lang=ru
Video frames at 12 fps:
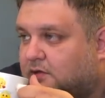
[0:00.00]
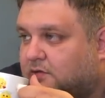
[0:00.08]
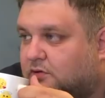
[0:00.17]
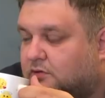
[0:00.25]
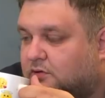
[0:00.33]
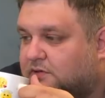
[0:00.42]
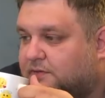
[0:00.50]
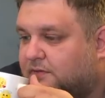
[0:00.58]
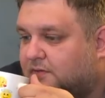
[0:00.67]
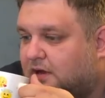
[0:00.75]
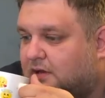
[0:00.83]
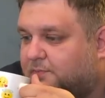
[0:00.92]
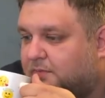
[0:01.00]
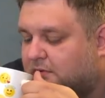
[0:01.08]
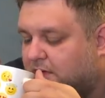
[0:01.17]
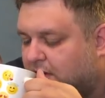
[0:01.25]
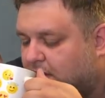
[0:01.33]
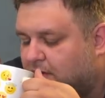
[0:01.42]
Сегодня у нас февраль
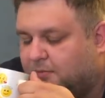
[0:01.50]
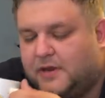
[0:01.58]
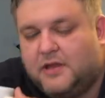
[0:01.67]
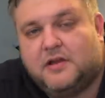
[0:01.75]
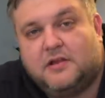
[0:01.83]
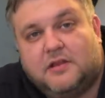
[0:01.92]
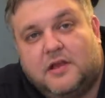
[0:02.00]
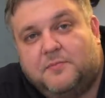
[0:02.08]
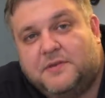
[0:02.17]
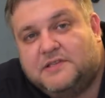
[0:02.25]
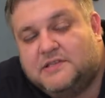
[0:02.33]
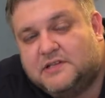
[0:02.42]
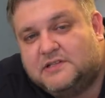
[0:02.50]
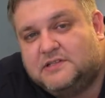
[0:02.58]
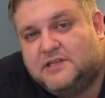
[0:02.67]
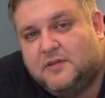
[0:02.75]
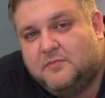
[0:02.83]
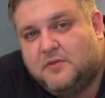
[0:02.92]
проехал я
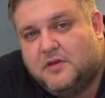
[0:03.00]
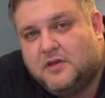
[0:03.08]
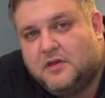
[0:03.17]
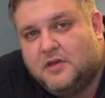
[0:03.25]
57,